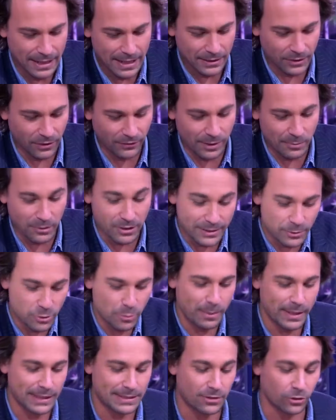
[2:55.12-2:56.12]
Non, vraiment, les
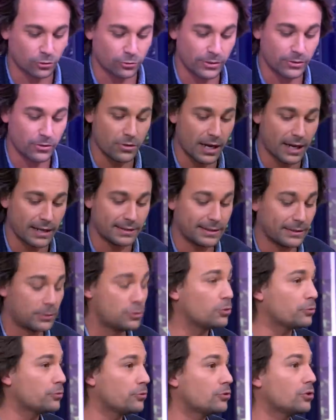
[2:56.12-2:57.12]
duplex d'Antoine Hollard étaient
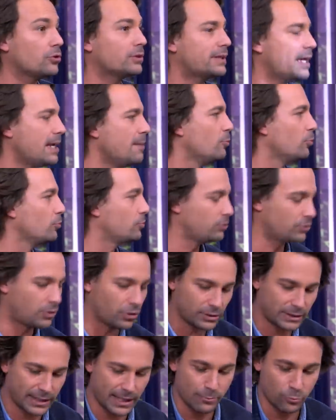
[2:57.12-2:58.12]
curieux. Dans quel monde, dans
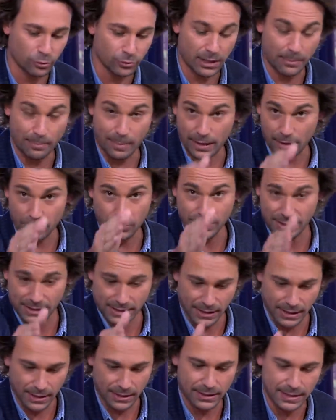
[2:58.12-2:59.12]
quel monde, à part le
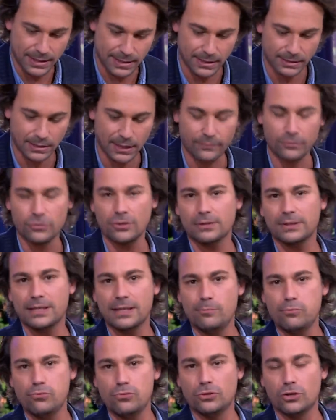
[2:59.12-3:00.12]
sien, les intervenants
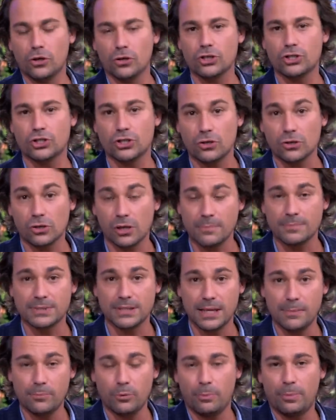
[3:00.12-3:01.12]
déboulent dans le champ comme
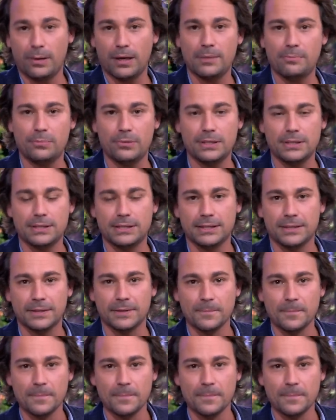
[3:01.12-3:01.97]
ça pour parler politique